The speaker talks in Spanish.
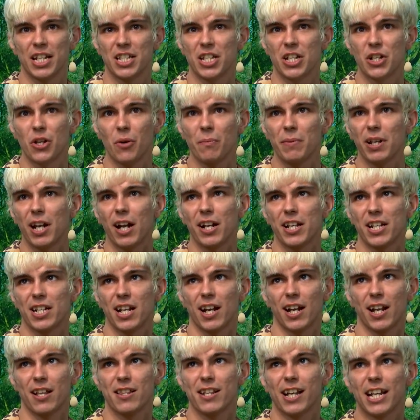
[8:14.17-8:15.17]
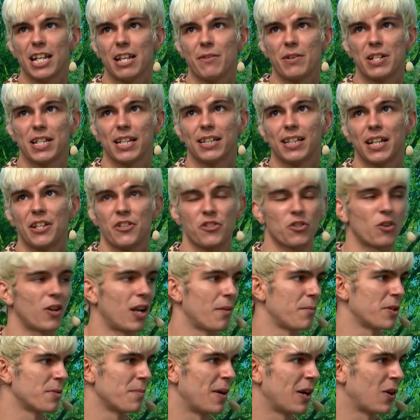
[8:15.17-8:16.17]
Y si no, mira a Ariana Grande que lleva siete años con
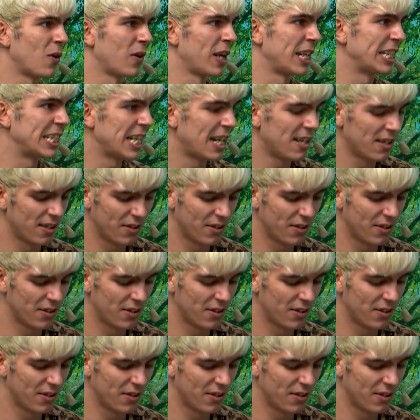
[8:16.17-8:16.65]
la misma coleta.